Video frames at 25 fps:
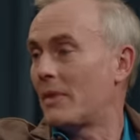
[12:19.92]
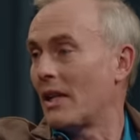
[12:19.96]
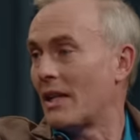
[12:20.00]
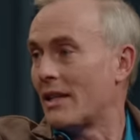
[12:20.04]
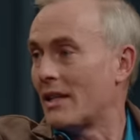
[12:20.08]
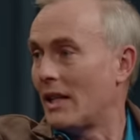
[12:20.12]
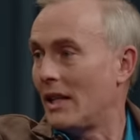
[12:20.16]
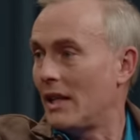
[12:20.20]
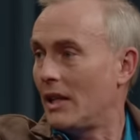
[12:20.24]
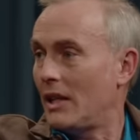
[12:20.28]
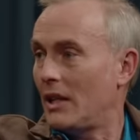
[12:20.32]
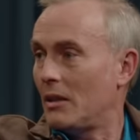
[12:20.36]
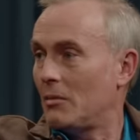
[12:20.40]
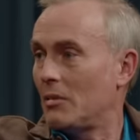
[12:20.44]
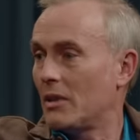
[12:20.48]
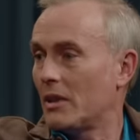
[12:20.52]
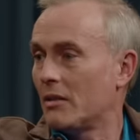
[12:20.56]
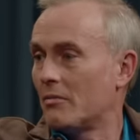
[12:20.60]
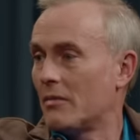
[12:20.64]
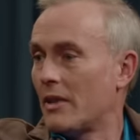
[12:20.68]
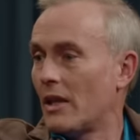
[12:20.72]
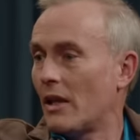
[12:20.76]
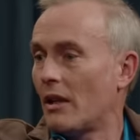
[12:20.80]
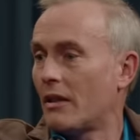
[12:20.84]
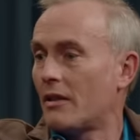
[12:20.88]
danach aber
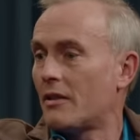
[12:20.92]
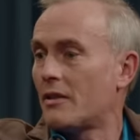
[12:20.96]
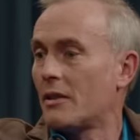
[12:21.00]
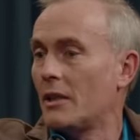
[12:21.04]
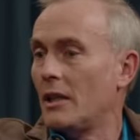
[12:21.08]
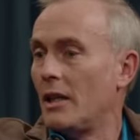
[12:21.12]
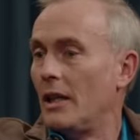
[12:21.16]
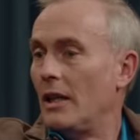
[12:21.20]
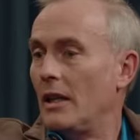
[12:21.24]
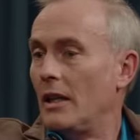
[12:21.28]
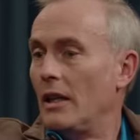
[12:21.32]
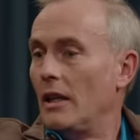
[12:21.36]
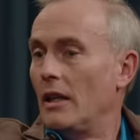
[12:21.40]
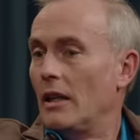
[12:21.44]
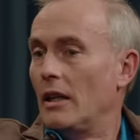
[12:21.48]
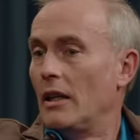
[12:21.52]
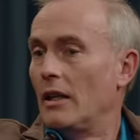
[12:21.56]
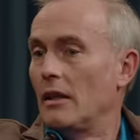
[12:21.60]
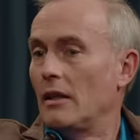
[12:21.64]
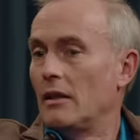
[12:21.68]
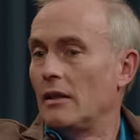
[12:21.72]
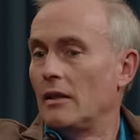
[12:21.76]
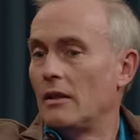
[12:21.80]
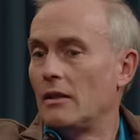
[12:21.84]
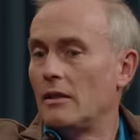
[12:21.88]
gemerkt,
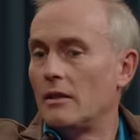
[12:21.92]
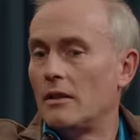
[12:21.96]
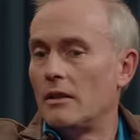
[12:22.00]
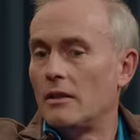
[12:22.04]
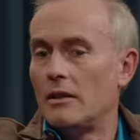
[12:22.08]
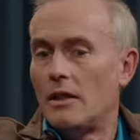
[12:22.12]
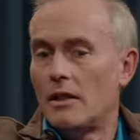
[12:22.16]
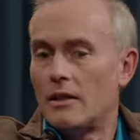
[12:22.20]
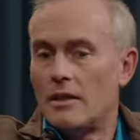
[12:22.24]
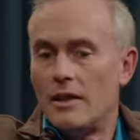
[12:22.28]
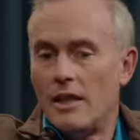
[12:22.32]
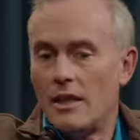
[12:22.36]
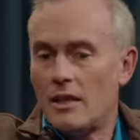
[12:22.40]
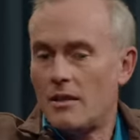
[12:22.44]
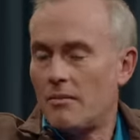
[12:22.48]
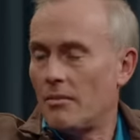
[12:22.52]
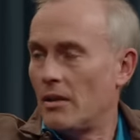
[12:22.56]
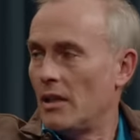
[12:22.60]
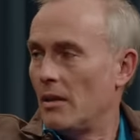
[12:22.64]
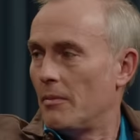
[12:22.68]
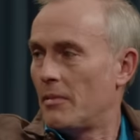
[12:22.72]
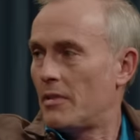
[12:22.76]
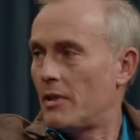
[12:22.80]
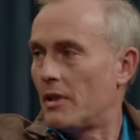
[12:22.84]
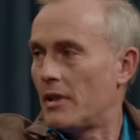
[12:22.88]
äh, das nächste Mal
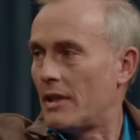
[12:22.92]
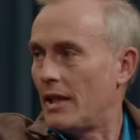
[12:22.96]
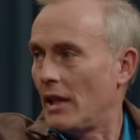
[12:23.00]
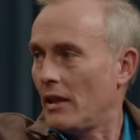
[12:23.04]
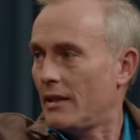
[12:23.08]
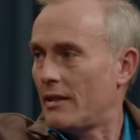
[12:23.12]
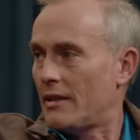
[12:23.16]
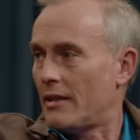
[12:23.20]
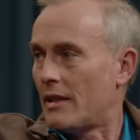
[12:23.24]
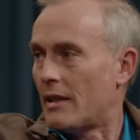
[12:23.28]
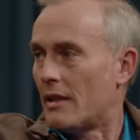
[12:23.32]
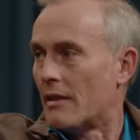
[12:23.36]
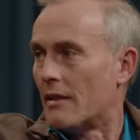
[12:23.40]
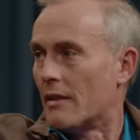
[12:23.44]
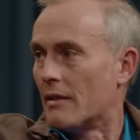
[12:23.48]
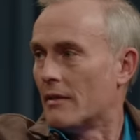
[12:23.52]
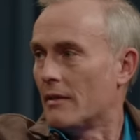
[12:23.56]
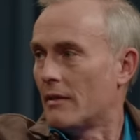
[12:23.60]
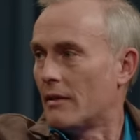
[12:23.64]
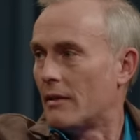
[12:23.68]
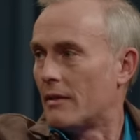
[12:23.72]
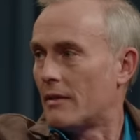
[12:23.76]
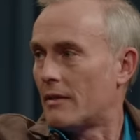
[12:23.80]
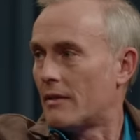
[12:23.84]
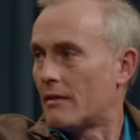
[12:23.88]
nimmst du ein Taxi,
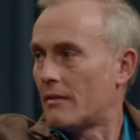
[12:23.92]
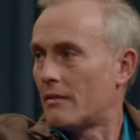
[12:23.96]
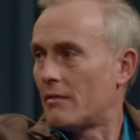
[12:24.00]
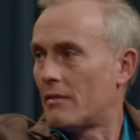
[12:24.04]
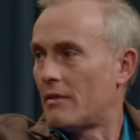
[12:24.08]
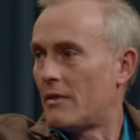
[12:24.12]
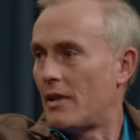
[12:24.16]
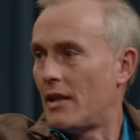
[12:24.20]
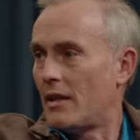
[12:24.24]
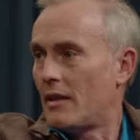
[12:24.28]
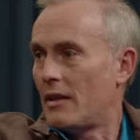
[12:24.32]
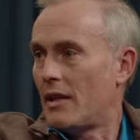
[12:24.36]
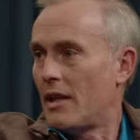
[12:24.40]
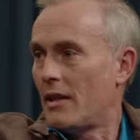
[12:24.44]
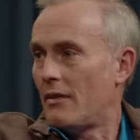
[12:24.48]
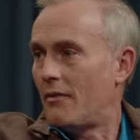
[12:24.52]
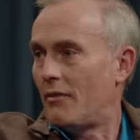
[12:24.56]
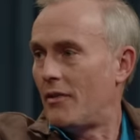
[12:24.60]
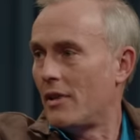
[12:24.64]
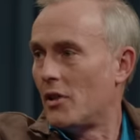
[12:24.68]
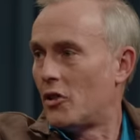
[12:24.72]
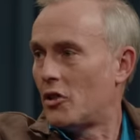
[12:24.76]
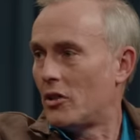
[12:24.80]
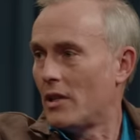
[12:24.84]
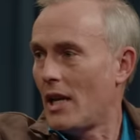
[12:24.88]
ne? Das ja. geht
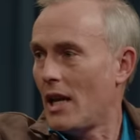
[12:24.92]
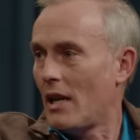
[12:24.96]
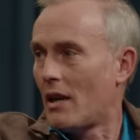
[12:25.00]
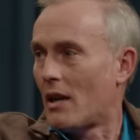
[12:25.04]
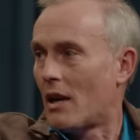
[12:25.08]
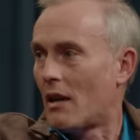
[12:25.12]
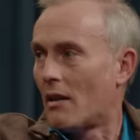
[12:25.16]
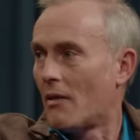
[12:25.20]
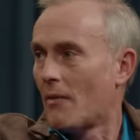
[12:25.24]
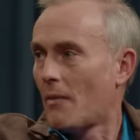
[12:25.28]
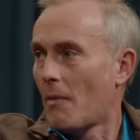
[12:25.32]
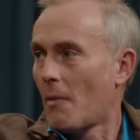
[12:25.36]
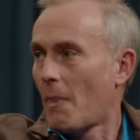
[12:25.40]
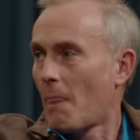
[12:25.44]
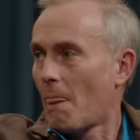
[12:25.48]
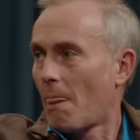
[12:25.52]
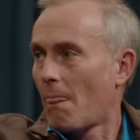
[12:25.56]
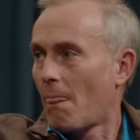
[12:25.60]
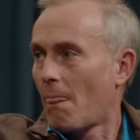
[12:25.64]
viel schneller. Ja, aber,